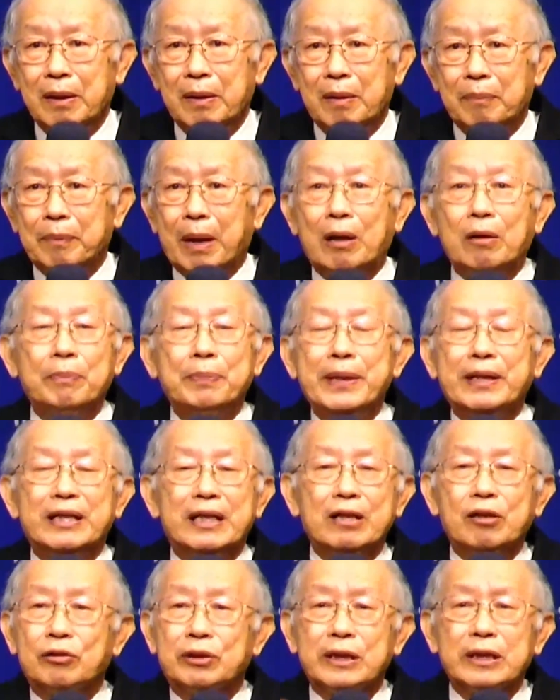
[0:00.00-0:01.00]
麻风病能
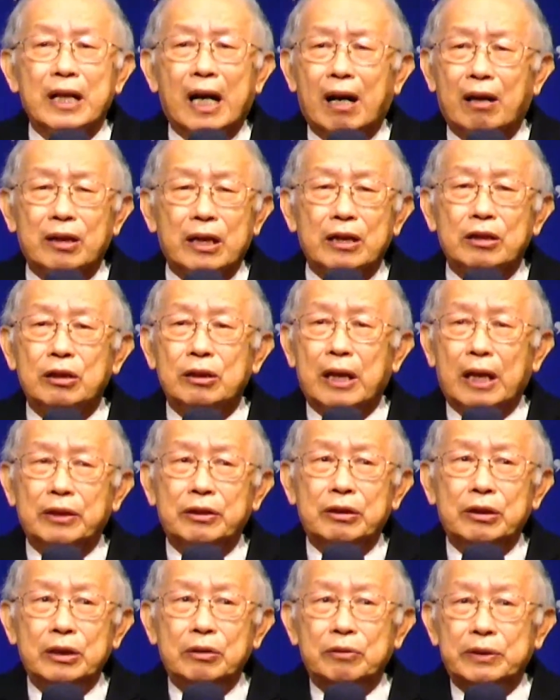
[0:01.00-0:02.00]
够治好，乃乃
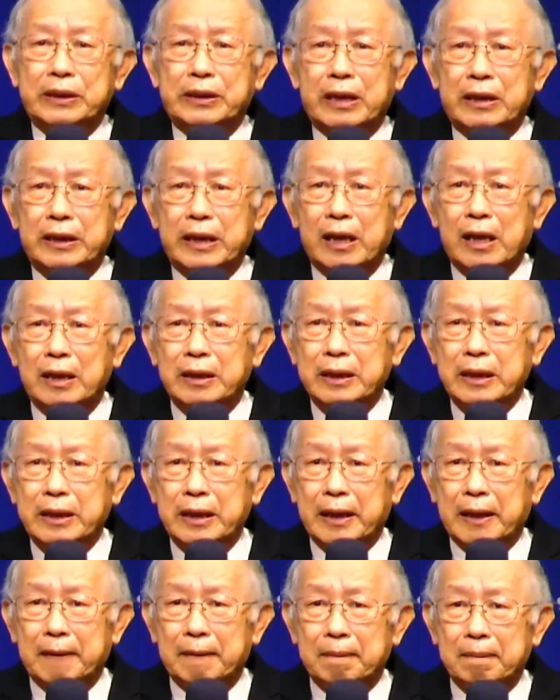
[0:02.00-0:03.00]
是因为神的恩
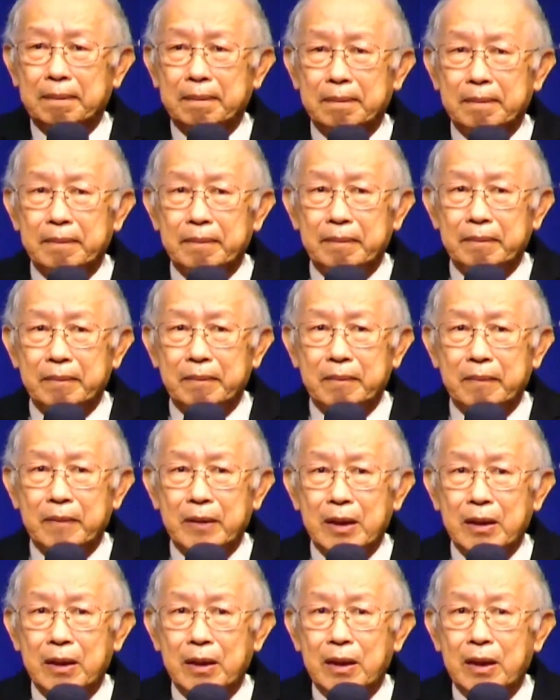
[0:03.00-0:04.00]
典。
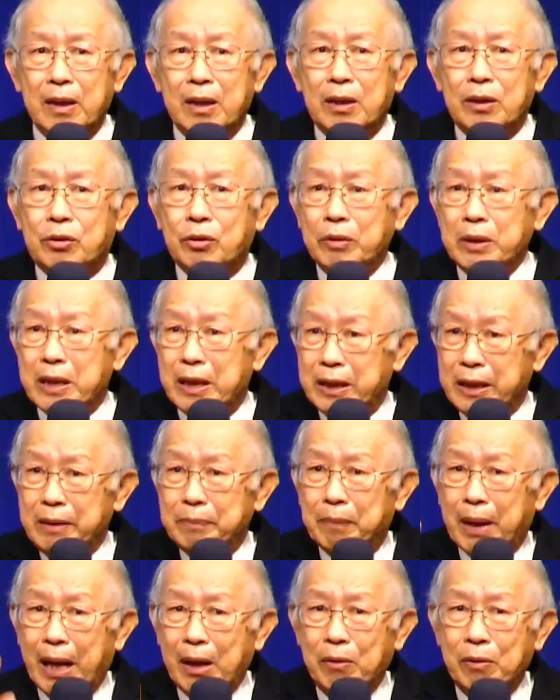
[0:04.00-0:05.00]
所以你
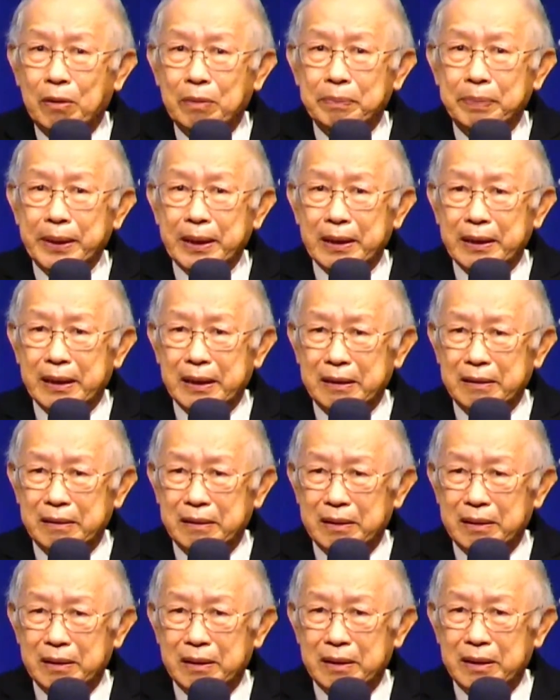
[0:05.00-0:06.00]
麻风病呢，
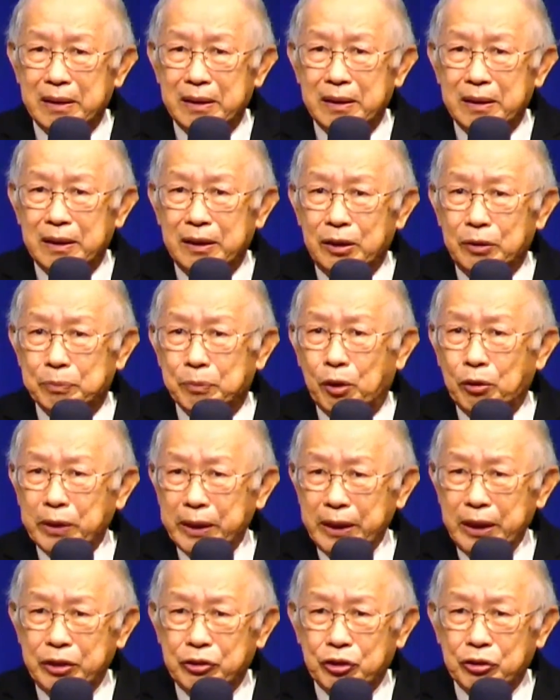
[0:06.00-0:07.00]
你蒙
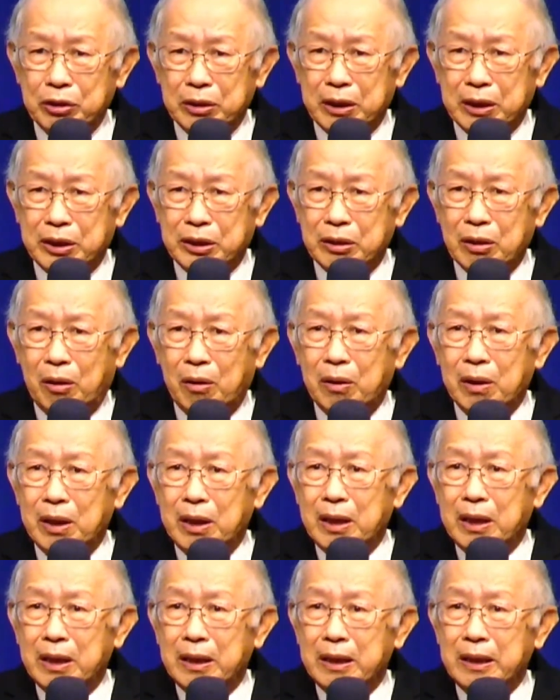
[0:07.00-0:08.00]
医治的时候，
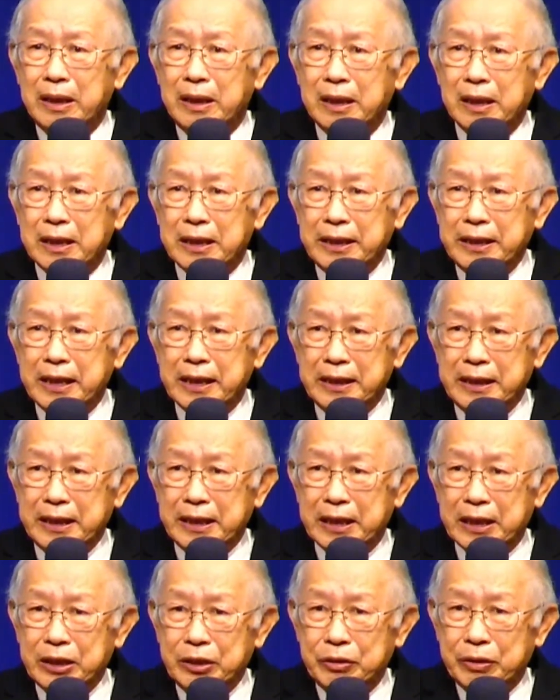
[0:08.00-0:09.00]
你那个献祭
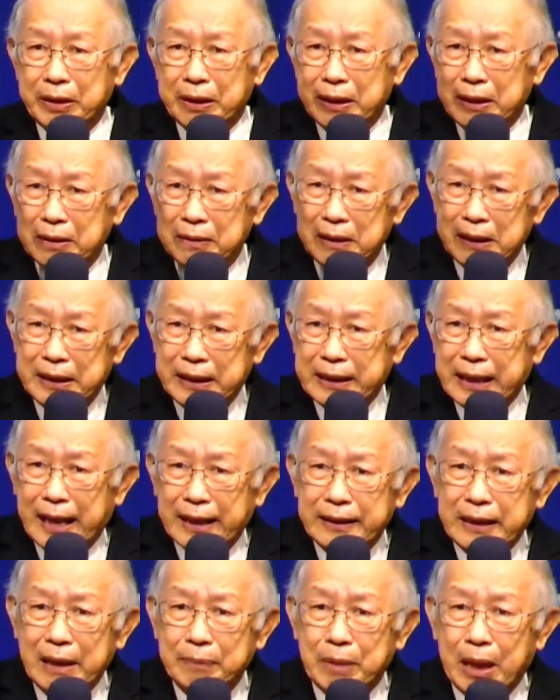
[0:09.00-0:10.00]
的血洒
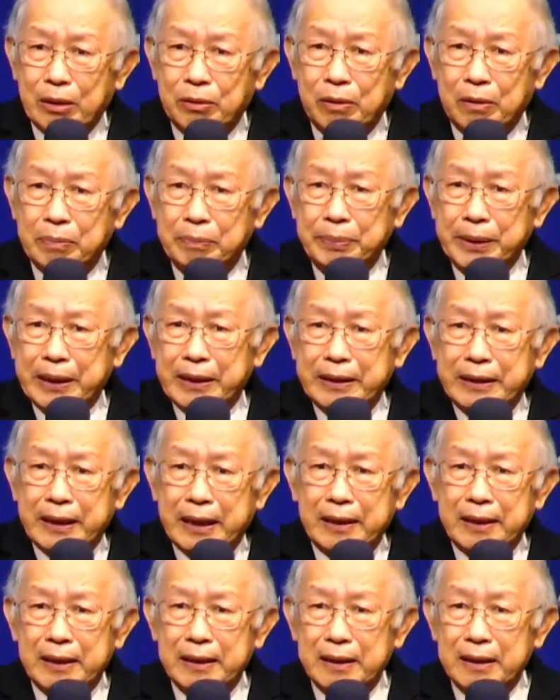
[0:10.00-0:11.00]
在麻风病人
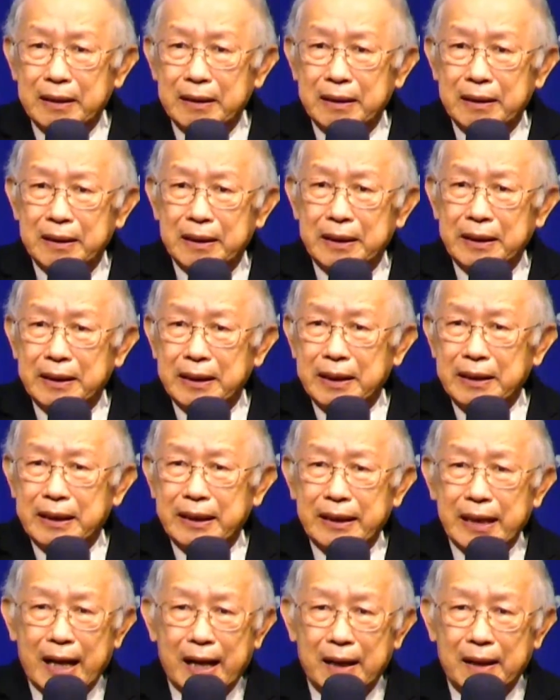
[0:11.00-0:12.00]
身
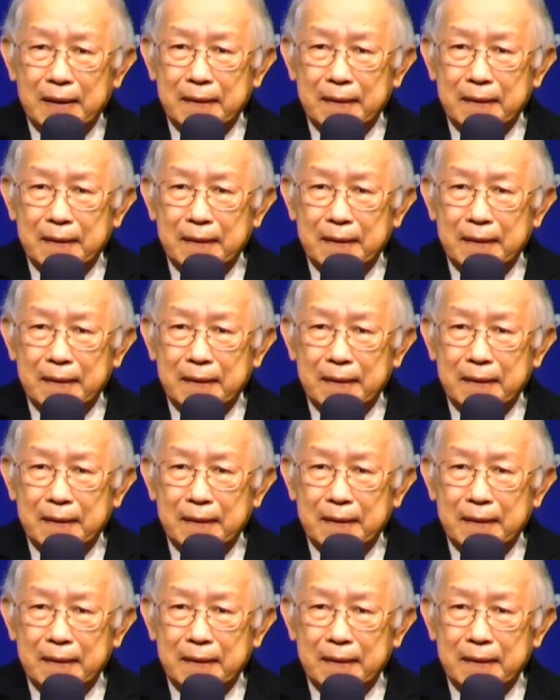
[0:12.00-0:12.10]
上，